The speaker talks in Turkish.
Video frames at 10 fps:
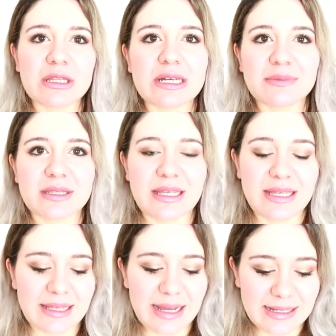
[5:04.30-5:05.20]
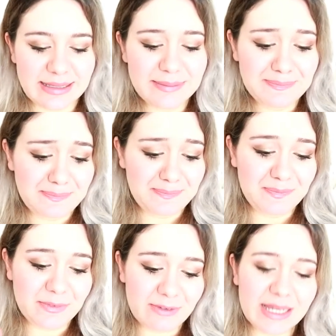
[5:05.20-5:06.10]
anlamda da iyi geldi.
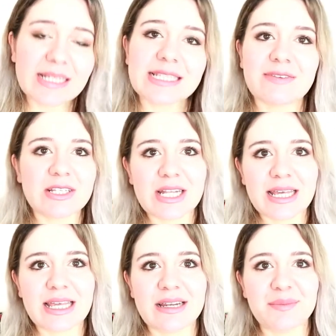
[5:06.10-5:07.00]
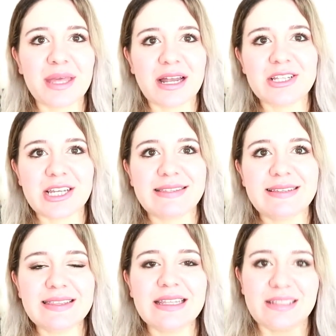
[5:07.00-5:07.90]
Ve sivilce lekelerim
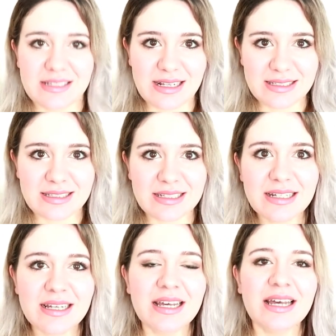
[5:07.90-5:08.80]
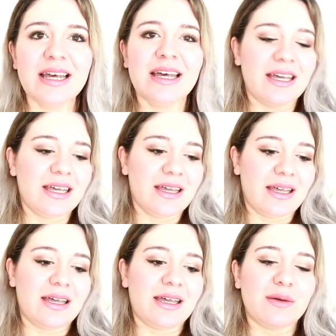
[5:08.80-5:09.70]
gerçekten azalttı.
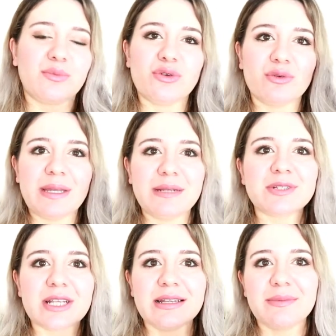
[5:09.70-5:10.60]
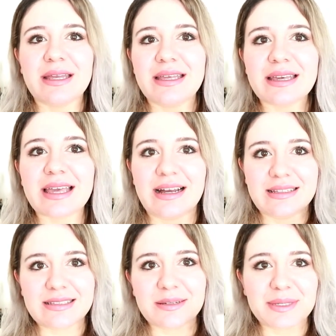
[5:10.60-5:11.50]
Ee, bu benim cildime iyi
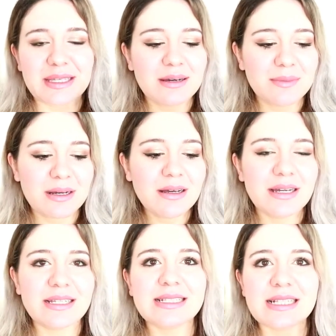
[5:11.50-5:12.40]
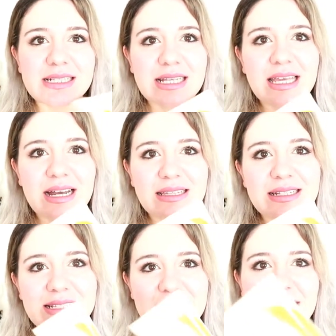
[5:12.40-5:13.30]
geldi tabii ki ama hani siz de kendiniz